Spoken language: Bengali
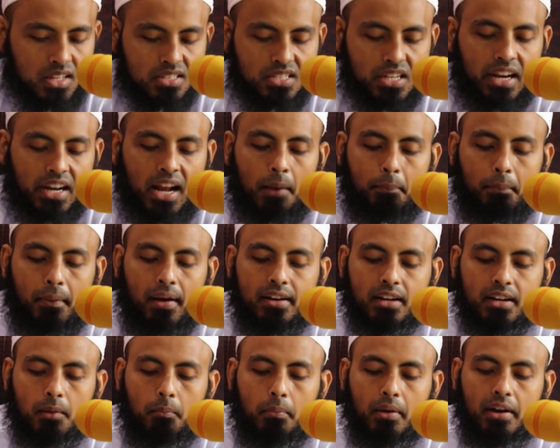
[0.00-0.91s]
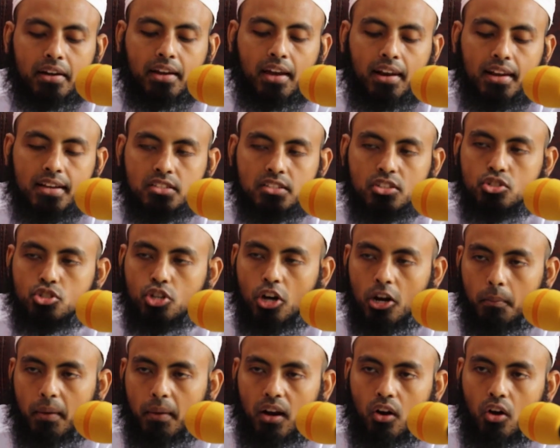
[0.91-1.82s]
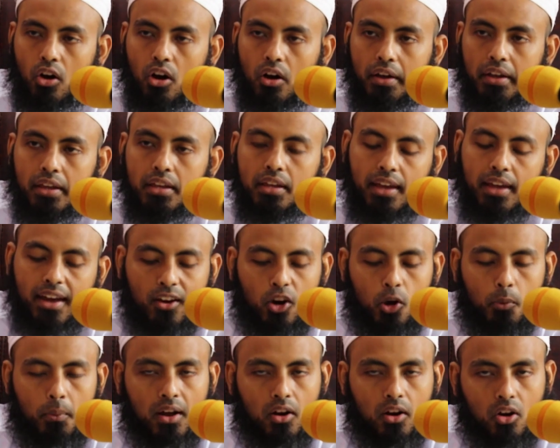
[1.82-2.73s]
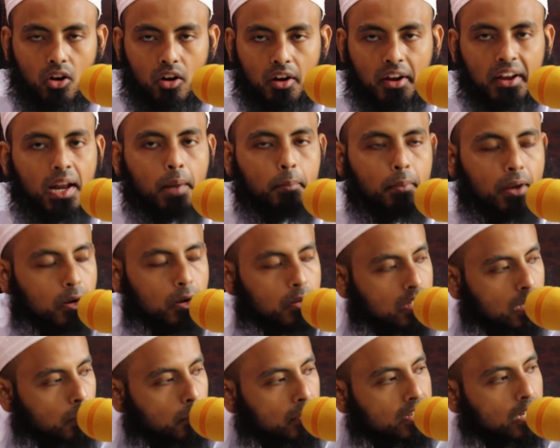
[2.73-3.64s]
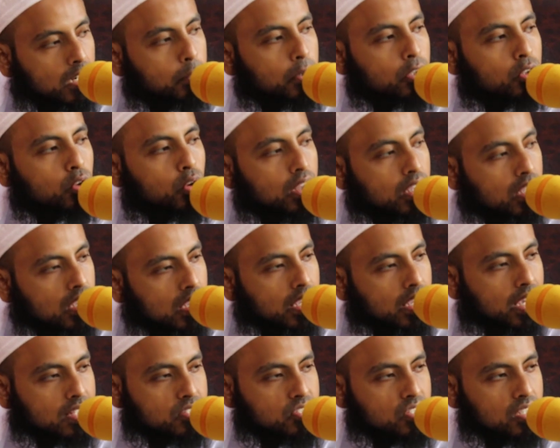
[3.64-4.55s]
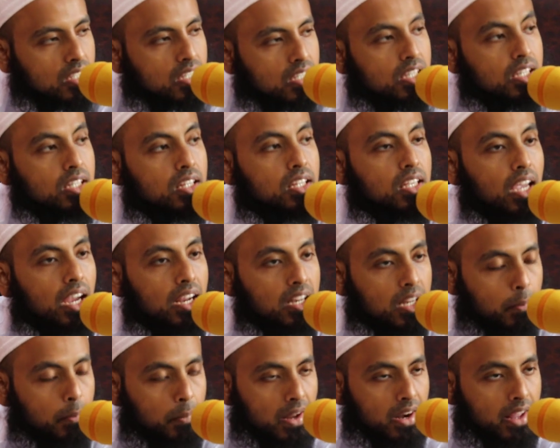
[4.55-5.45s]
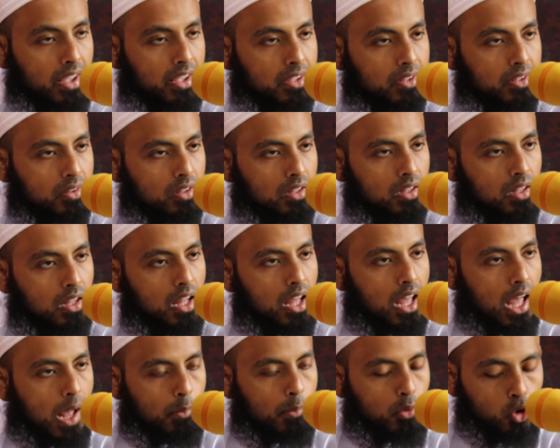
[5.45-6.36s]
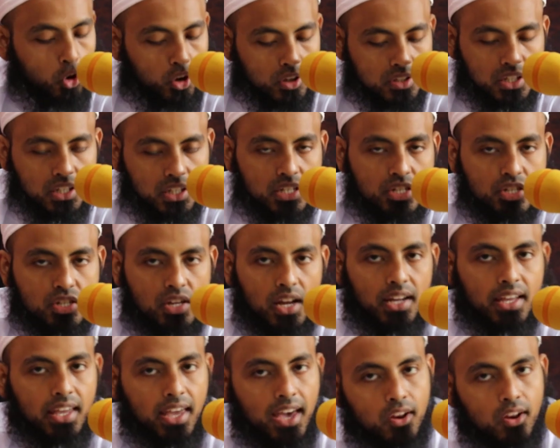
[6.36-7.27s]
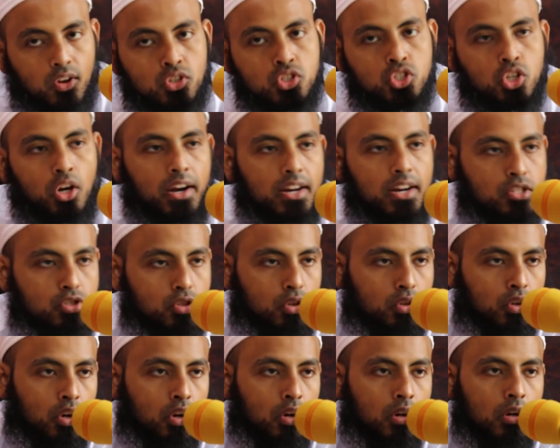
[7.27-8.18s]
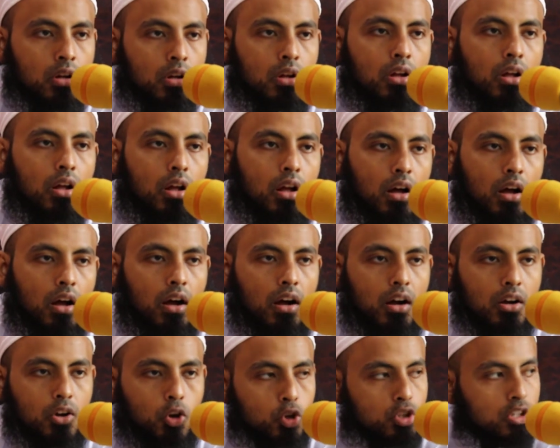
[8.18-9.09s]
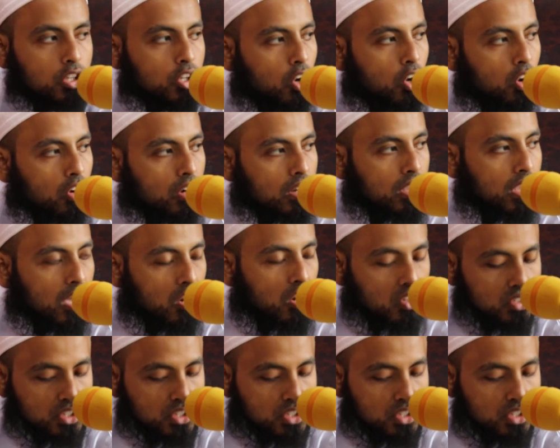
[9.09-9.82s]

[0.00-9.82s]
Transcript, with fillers: যে নাপা ট্যাবলেট খেলে যে জ্বর ভালো হয় কেন ভালো হয় নাপার ট্যাবলেটের ভিতরে কি আছে কি দিয়ে এটা বানায় এবং ওই জিনিসটা কেন জ্বরের জন্য ক্ষতিকর কেন